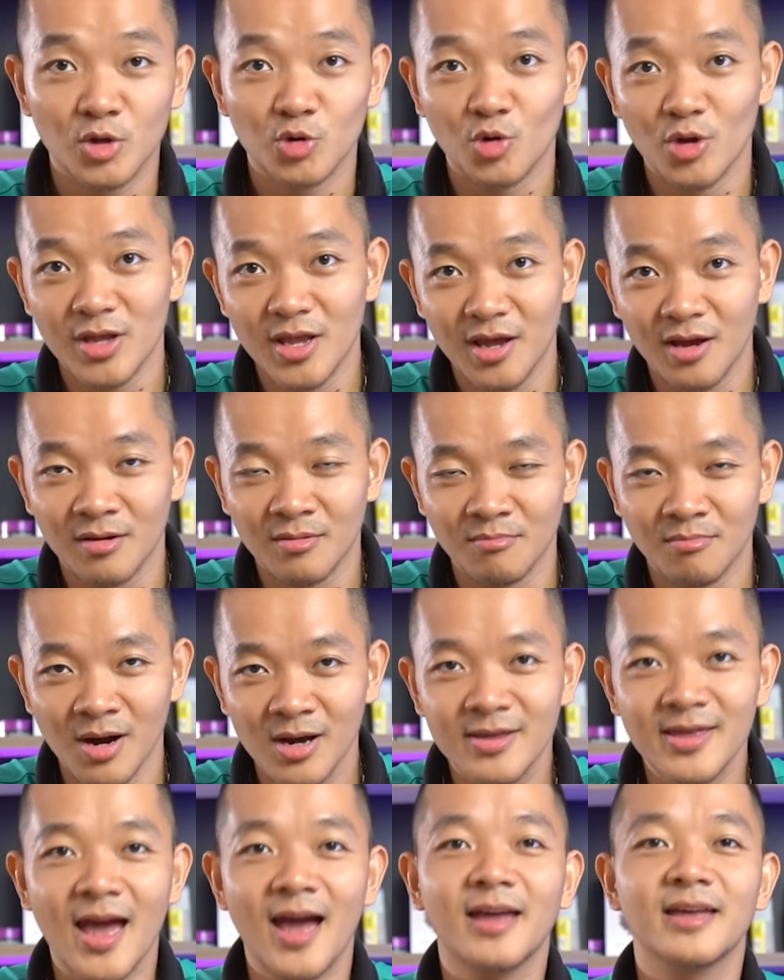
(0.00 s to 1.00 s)
Tuy nhiên
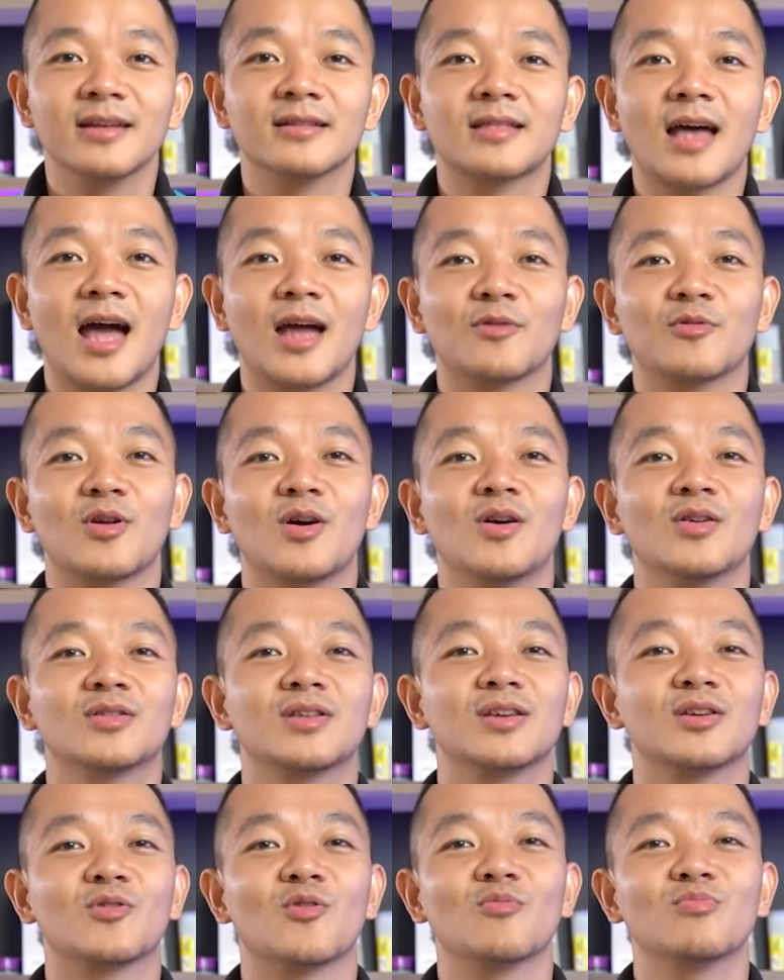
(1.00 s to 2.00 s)
mức giá hiện tại của nó
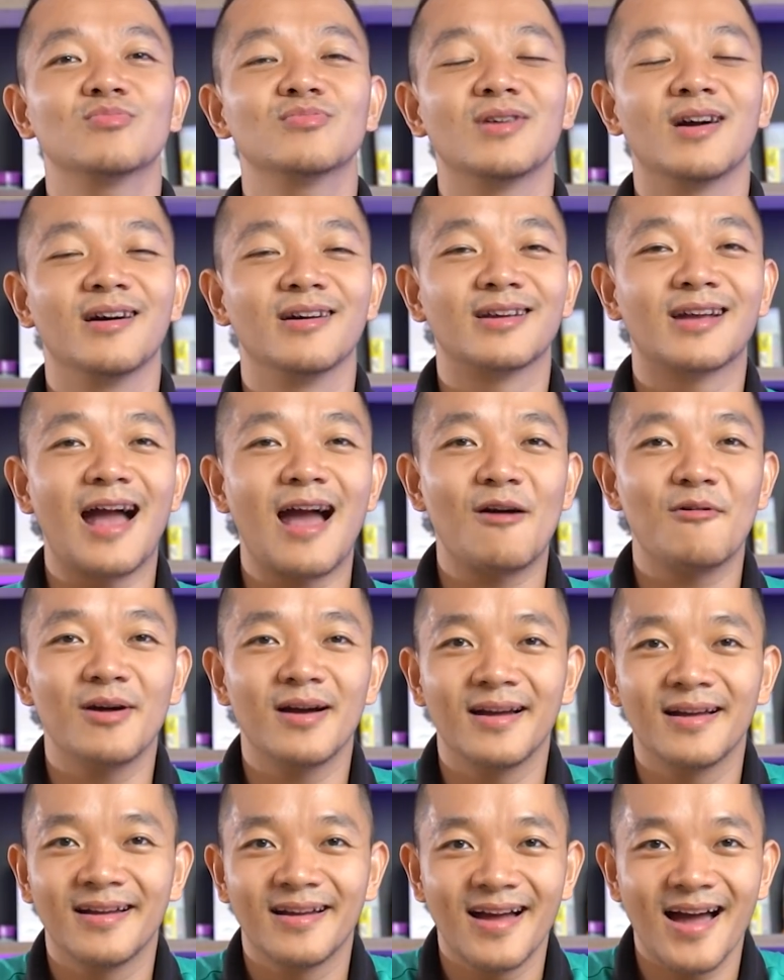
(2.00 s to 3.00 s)
thì cũng hơi cao
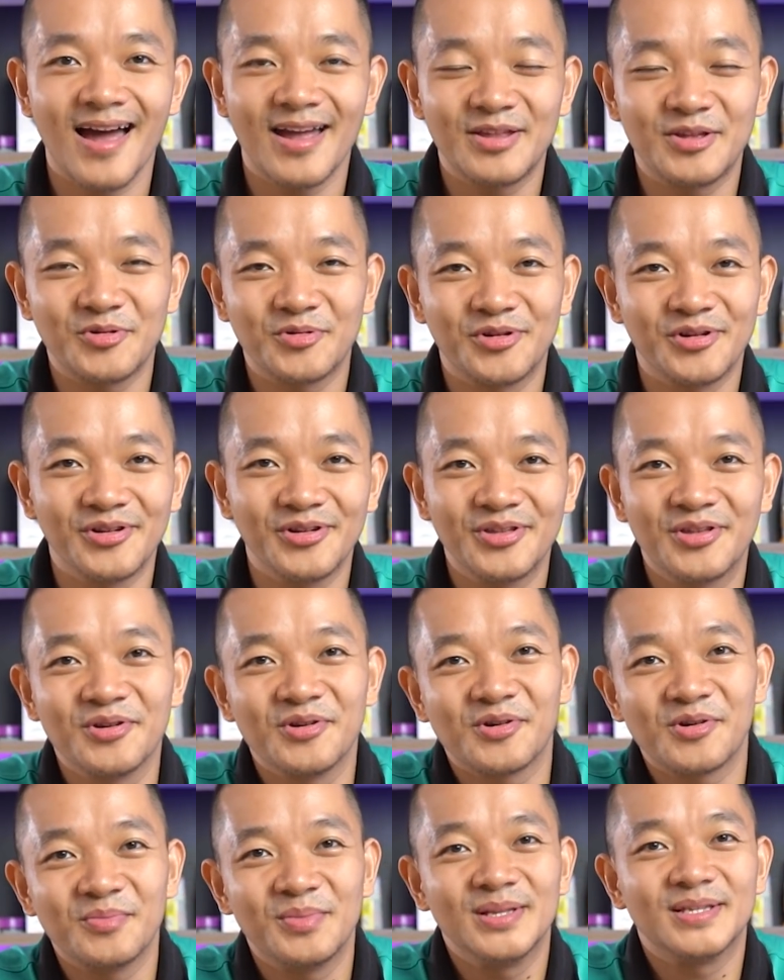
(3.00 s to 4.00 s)
ha, hai triệu rưỡi
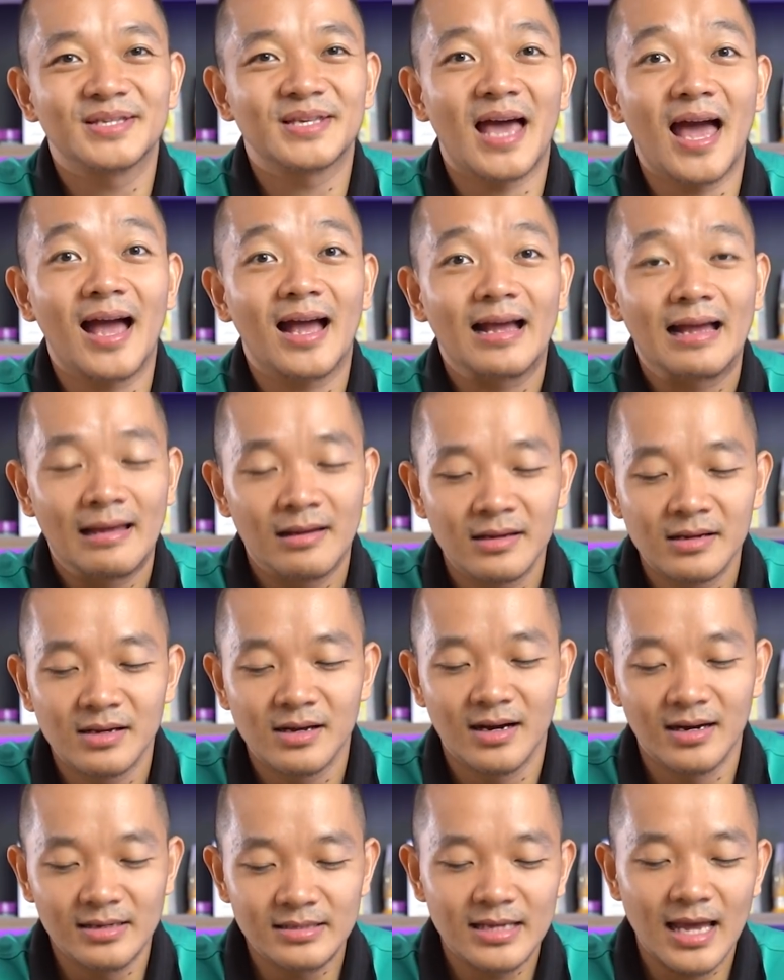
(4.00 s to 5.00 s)
chưa có pin sạc,
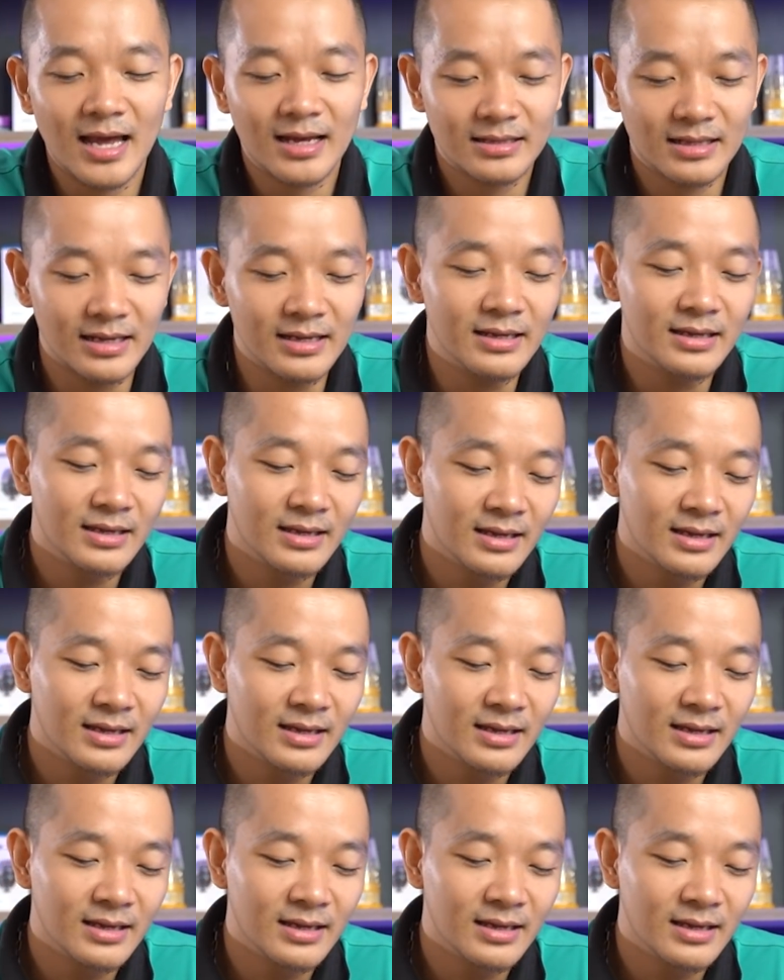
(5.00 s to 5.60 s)
hơi chát tí.